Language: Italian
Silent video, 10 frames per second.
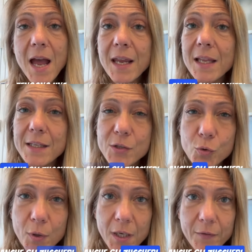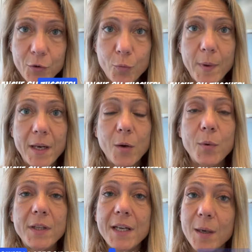Anche gli zuccheri vanno bene,
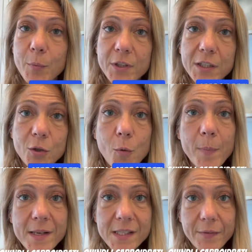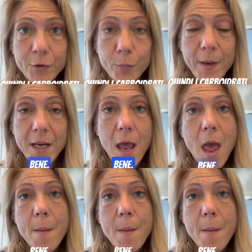quindi i carboidrati complessi vanno bene,